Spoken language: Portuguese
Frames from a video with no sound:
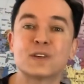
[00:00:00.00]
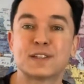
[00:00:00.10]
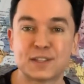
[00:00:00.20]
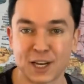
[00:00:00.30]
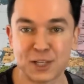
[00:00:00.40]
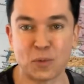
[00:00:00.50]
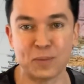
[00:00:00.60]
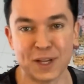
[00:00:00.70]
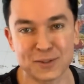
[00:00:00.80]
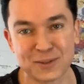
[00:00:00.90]
esses três
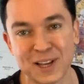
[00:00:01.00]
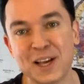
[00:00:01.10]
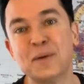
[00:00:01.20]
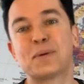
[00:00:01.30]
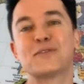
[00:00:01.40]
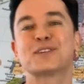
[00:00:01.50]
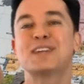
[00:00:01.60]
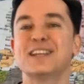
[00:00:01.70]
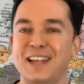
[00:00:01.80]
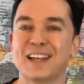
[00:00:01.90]
momentos para
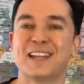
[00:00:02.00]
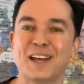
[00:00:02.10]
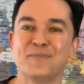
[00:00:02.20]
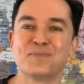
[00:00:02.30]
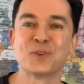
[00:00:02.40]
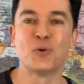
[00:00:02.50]
você entender